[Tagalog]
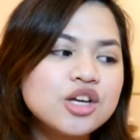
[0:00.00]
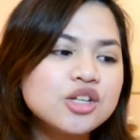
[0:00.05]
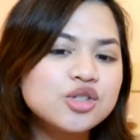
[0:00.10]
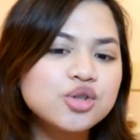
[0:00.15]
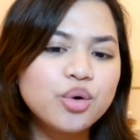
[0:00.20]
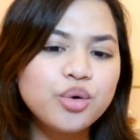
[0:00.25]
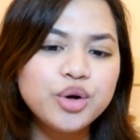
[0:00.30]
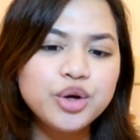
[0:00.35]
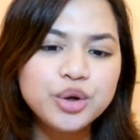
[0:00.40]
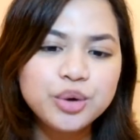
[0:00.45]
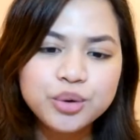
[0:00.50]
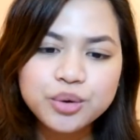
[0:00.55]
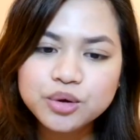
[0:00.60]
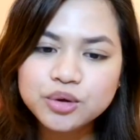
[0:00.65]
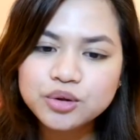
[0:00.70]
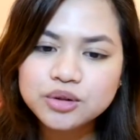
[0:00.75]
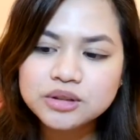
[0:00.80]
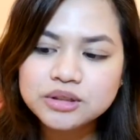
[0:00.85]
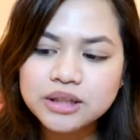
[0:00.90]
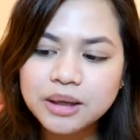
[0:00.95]
So,
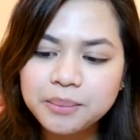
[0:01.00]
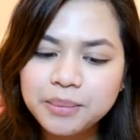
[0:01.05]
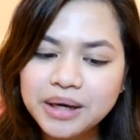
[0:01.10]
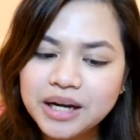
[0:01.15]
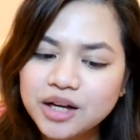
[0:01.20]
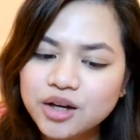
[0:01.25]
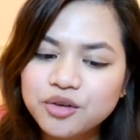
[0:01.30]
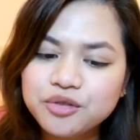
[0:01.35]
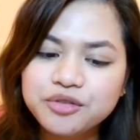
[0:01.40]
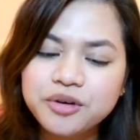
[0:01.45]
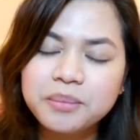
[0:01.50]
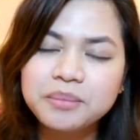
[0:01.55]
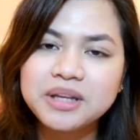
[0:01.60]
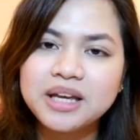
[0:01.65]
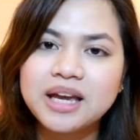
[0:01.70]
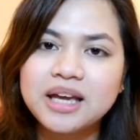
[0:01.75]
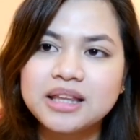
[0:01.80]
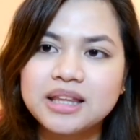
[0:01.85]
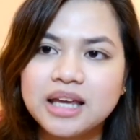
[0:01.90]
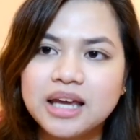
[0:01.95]
yung nabili ko from
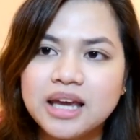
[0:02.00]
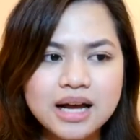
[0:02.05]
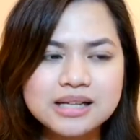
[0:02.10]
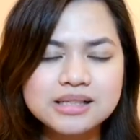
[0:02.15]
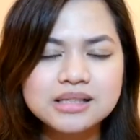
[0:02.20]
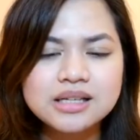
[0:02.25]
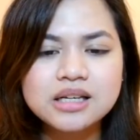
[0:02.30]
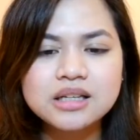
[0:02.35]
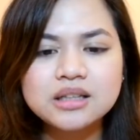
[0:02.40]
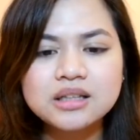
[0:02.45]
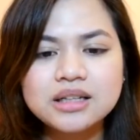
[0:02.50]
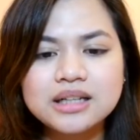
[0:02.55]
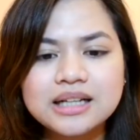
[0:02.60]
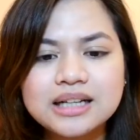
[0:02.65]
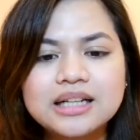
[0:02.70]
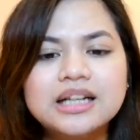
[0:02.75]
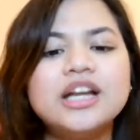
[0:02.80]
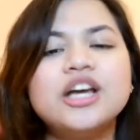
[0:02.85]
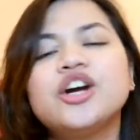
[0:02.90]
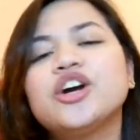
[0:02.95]
DNA, as in
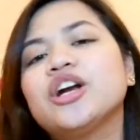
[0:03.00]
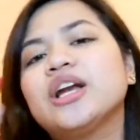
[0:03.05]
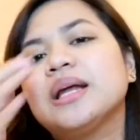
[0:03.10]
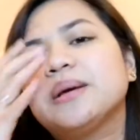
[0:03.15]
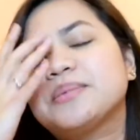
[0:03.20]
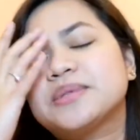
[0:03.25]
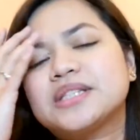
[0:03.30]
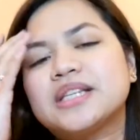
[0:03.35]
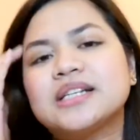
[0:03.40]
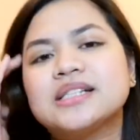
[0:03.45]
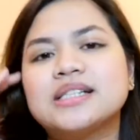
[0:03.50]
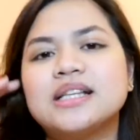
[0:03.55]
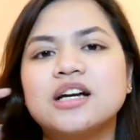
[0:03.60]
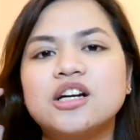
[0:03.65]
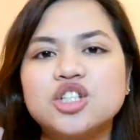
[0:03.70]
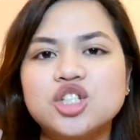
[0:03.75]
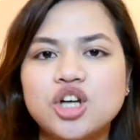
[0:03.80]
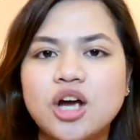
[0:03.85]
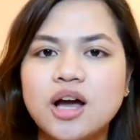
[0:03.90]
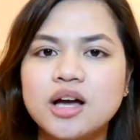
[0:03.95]
clear lipsticks
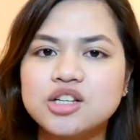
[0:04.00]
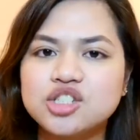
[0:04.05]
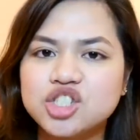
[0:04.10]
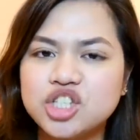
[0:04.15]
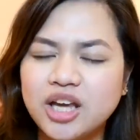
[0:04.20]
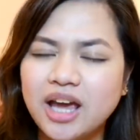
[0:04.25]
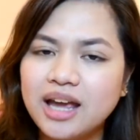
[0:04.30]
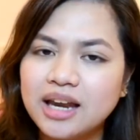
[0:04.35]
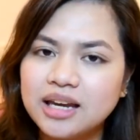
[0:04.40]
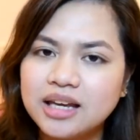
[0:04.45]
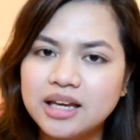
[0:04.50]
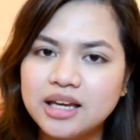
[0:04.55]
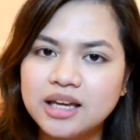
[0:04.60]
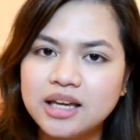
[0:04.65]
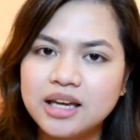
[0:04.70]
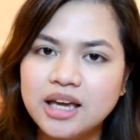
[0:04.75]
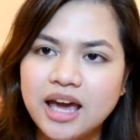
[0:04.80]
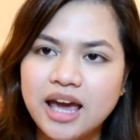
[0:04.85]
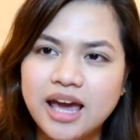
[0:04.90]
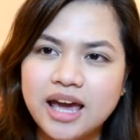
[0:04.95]
lang siya,
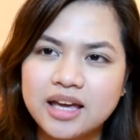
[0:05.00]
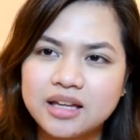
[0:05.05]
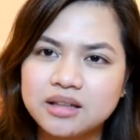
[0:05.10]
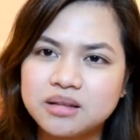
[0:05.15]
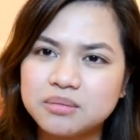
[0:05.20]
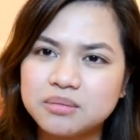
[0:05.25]
jelly, and